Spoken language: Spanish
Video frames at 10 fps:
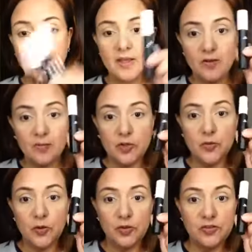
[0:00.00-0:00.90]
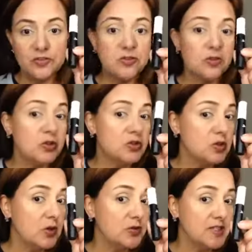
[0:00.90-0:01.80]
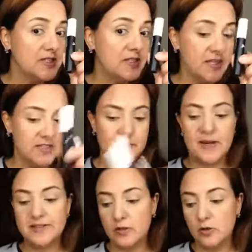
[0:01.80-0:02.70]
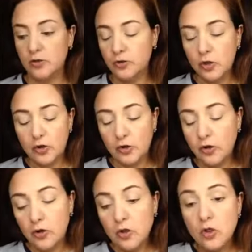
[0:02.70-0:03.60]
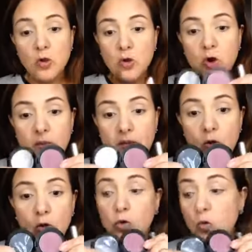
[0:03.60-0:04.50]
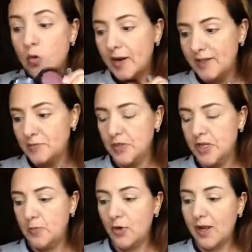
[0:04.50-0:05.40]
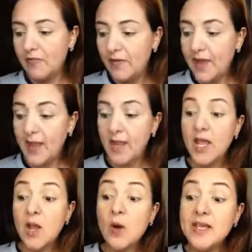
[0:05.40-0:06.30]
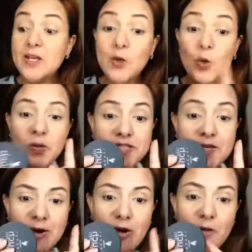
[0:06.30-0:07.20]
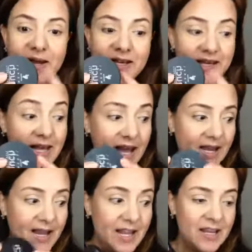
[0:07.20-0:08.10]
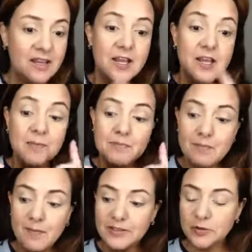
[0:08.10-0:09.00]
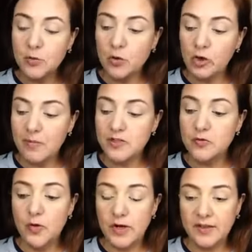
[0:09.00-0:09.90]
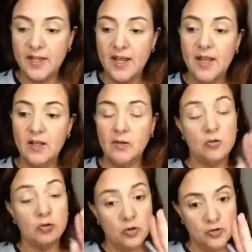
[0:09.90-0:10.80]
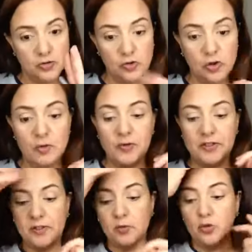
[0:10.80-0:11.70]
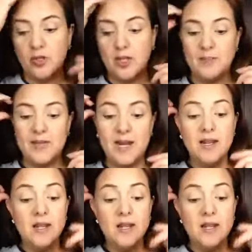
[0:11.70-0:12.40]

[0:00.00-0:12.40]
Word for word: como los productos estos, los, los sticks para hacer contorno o bien con rubores, por ejemplo, café, inclusive con maquillaje, más un color más fuerte o dos tonos más fuerte que tu tono de piel,